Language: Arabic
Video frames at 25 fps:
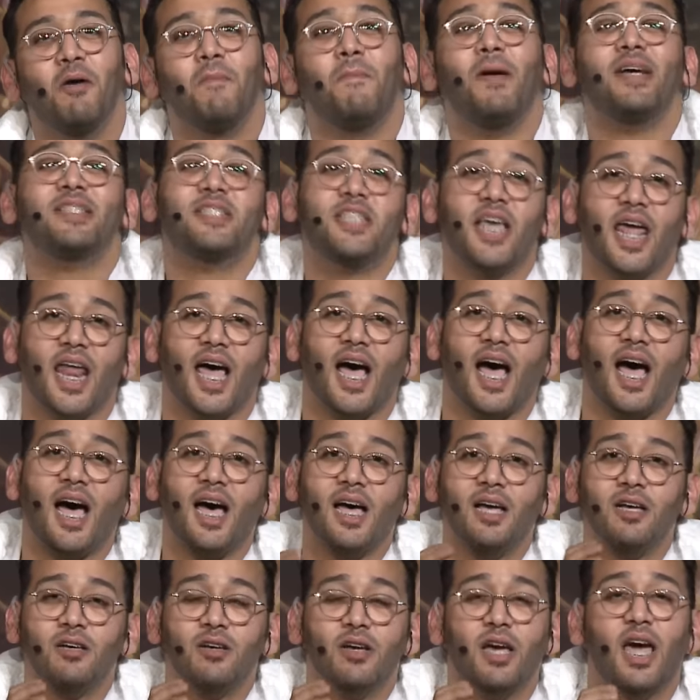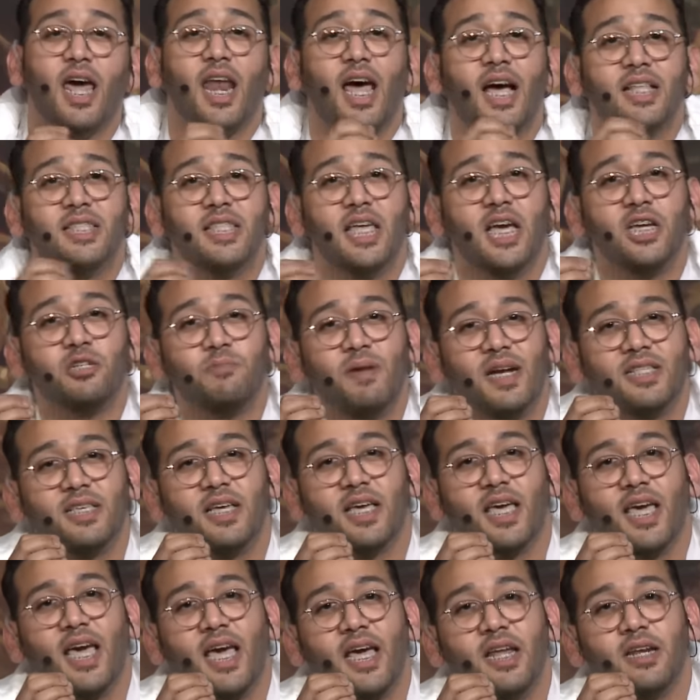بس صراحه قناتنا يا جماعه
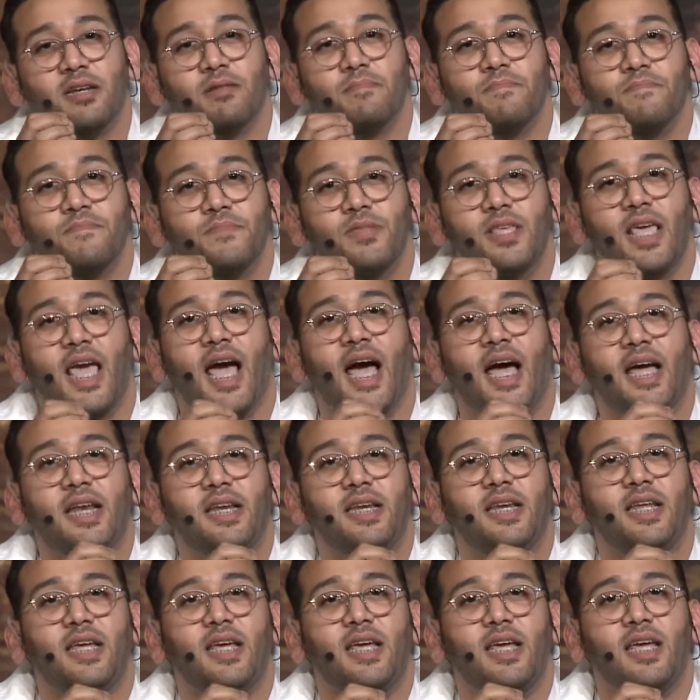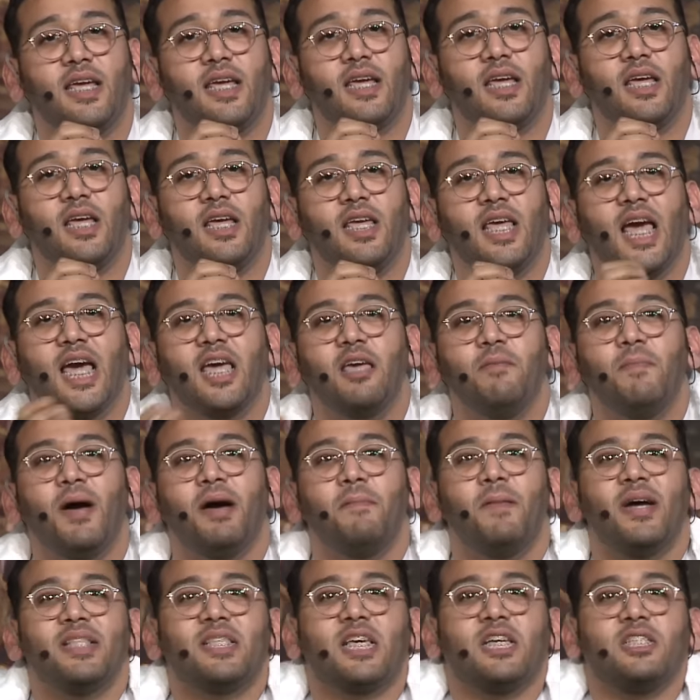الخير يعني يا اخي
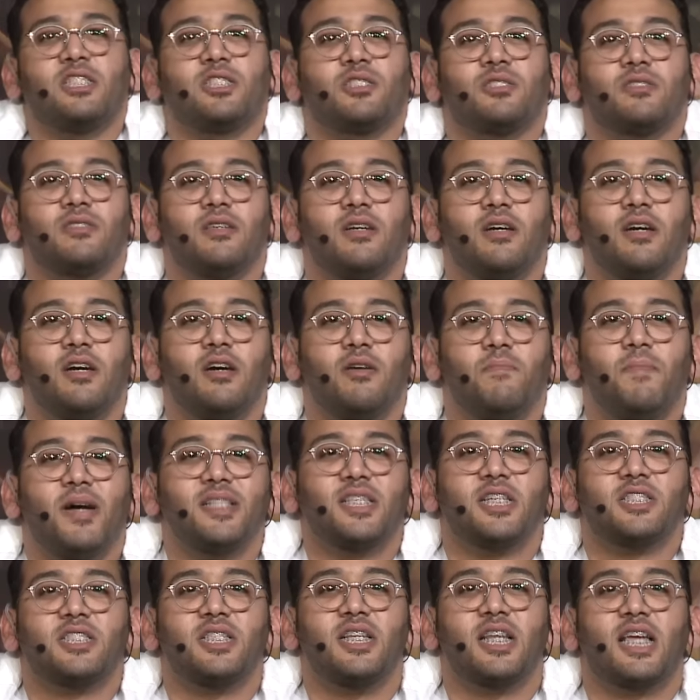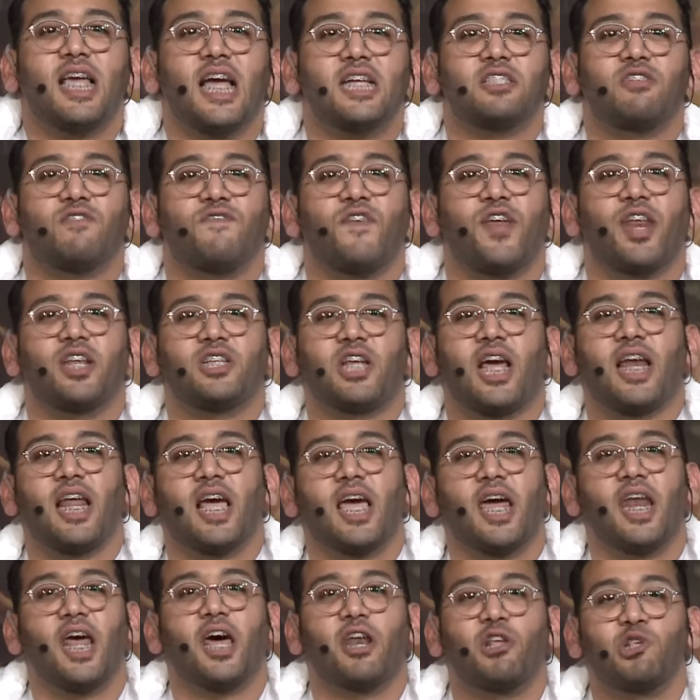ما, ما تحس ما تحس انك قاعد تتفرج على
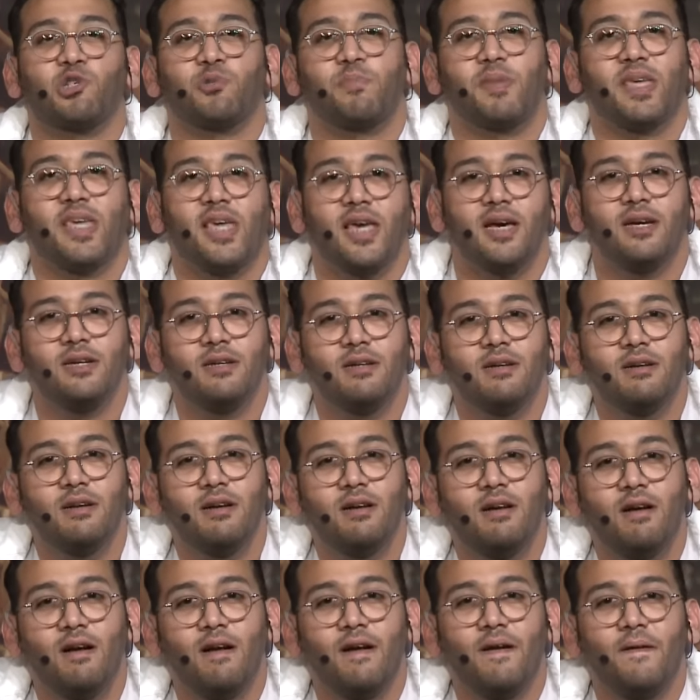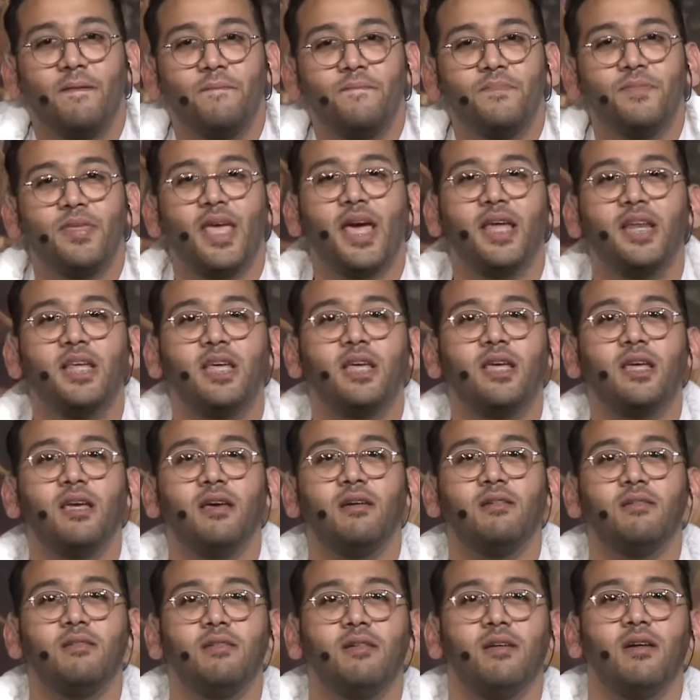قناه رسميه يعني
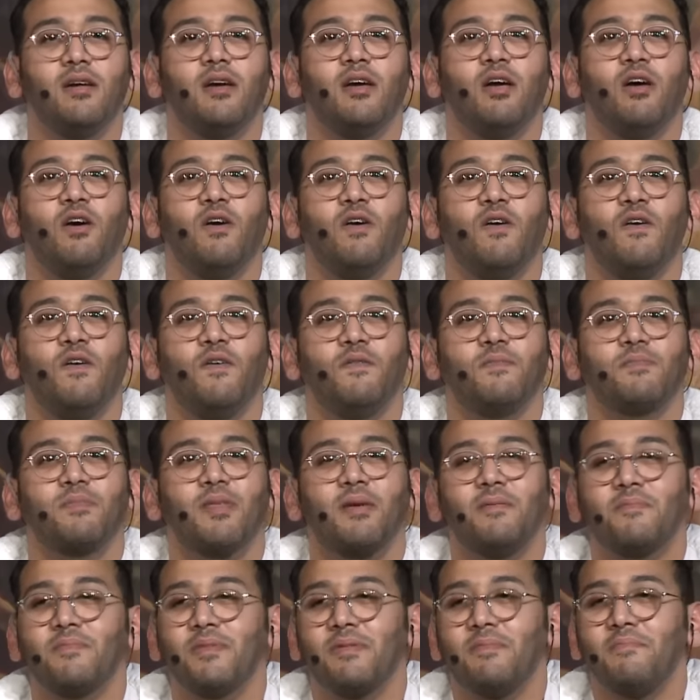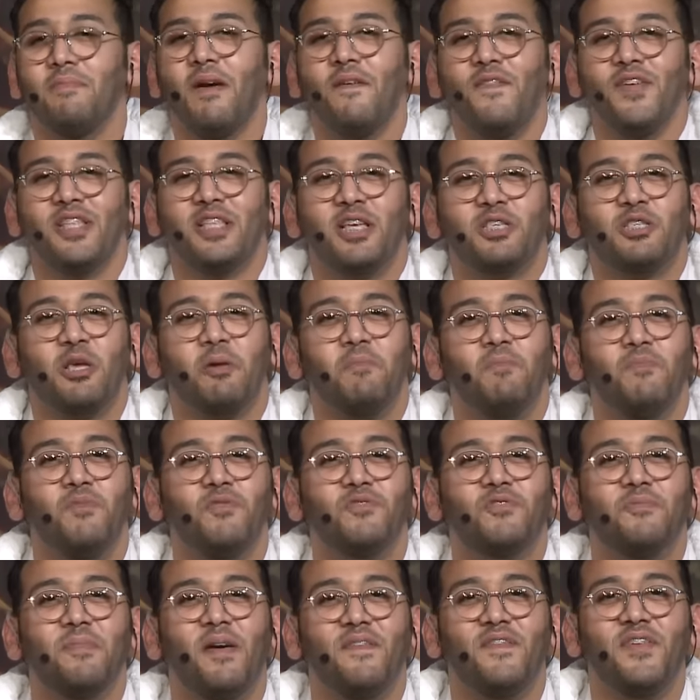ما في
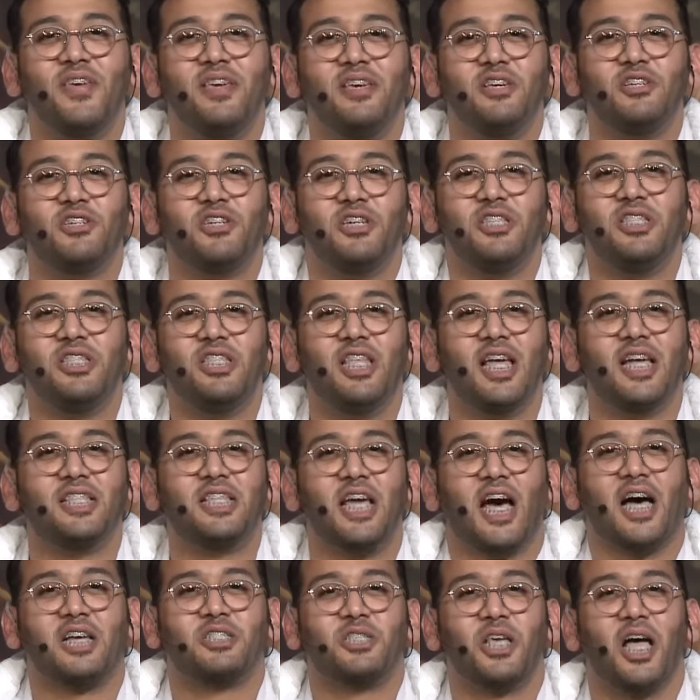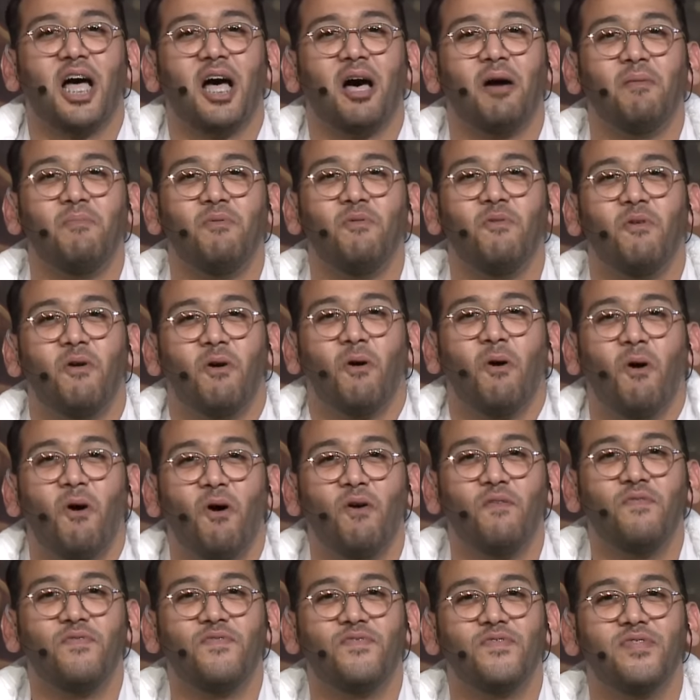تزمت ما في شده اعصاب
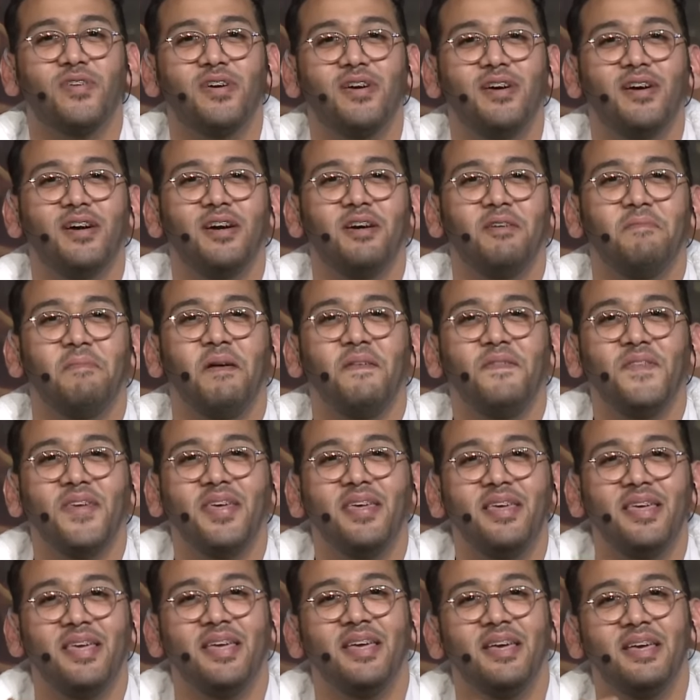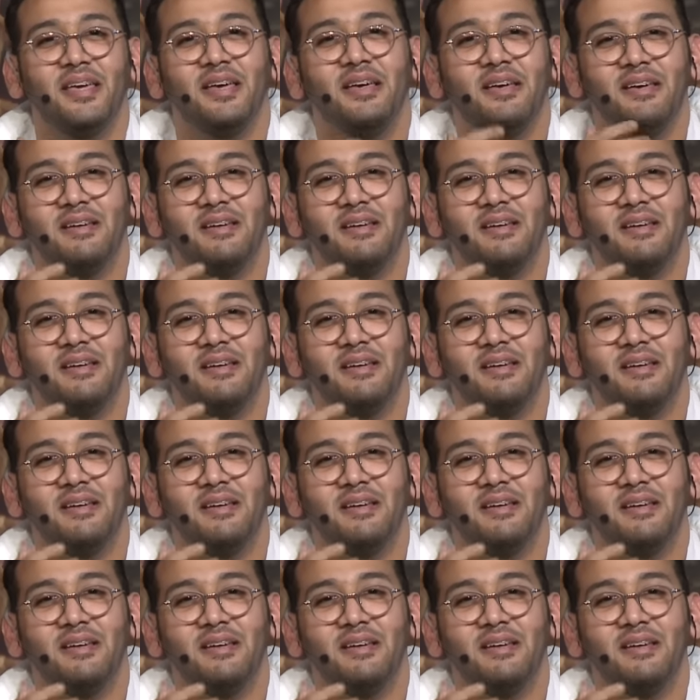وخوف ما في